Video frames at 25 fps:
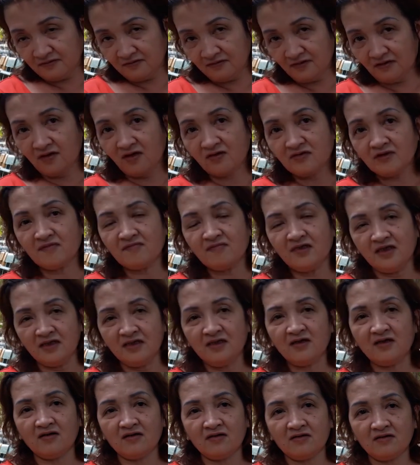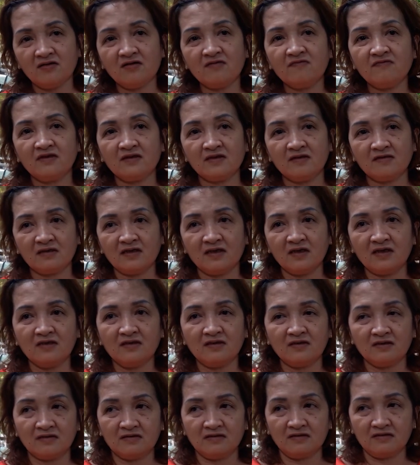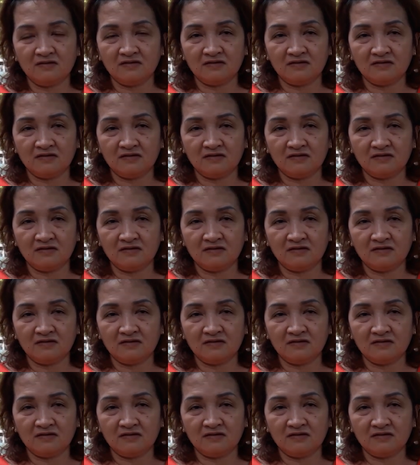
Nó có tâm lý rồi, nó có về thần kinh rồi.